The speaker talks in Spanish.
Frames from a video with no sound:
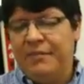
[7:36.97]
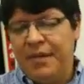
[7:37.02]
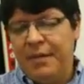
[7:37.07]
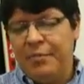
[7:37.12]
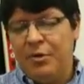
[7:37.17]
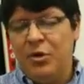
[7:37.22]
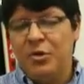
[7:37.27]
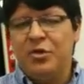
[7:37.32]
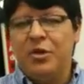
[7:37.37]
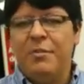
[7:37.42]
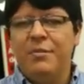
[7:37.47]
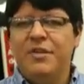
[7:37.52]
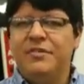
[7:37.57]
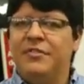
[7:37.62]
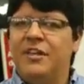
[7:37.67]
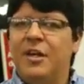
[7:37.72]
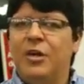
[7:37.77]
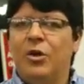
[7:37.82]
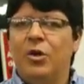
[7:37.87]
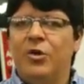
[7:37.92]
De pronto el
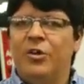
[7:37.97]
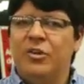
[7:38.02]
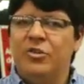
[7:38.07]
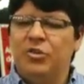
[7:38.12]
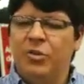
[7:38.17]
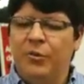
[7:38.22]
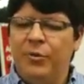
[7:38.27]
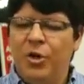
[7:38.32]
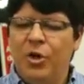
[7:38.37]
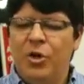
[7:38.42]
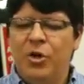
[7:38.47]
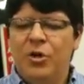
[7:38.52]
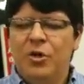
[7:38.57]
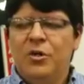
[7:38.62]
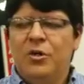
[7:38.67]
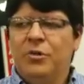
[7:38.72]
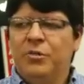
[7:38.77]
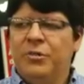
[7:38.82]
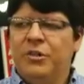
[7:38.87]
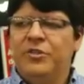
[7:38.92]
misterio lo resolvió
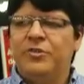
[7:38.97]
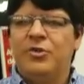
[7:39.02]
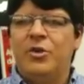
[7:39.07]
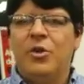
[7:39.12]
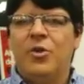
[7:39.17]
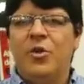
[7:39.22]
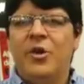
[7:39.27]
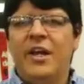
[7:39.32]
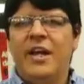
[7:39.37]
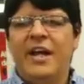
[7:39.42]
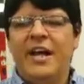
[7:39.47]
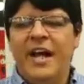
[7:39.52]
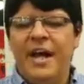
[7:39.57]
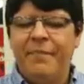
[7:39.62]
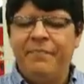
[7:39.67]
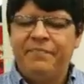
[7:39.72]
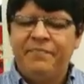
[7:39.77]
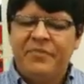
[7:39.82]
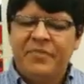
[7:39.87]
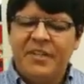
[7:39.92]
nuestro
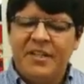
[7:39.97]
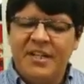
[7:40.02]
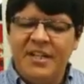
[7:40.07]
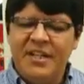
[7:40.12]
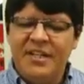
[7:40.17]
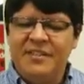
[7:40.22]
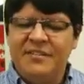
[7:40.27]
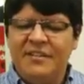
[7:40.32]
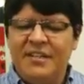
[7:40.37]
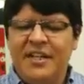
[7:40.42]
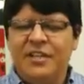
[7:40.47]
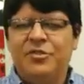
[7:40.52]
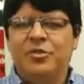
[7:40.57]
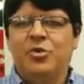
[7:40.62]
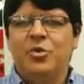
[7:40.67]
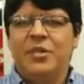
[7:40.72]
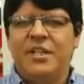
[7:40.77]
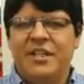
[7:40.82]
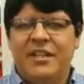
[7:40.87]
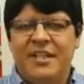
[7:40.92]
colega Cristian
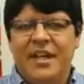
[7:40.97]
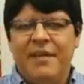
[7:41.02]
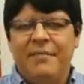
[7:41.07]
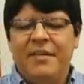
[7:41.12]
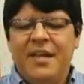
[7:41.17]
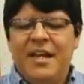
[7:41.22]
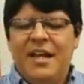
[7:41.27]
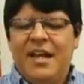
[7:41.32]
Zurita.